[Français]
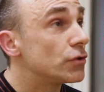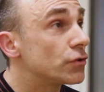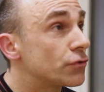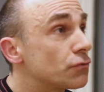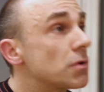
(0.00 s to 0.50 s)

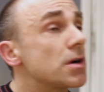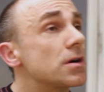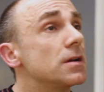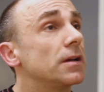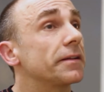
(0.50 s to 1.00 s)
je
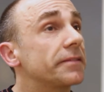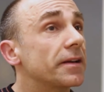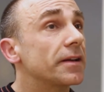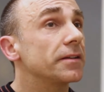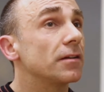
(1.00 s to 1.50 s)
vois
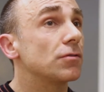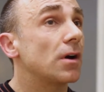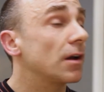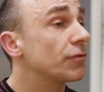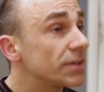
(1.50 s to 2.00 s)
l'intérêt
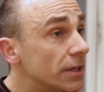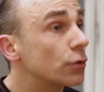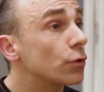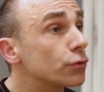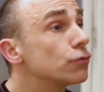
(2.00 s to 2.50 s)
d'avoir à la fois des
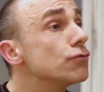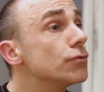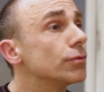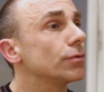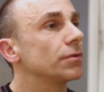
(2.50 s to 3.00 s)

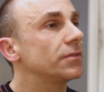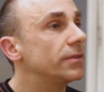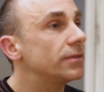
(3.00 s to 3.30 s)
contenus euh,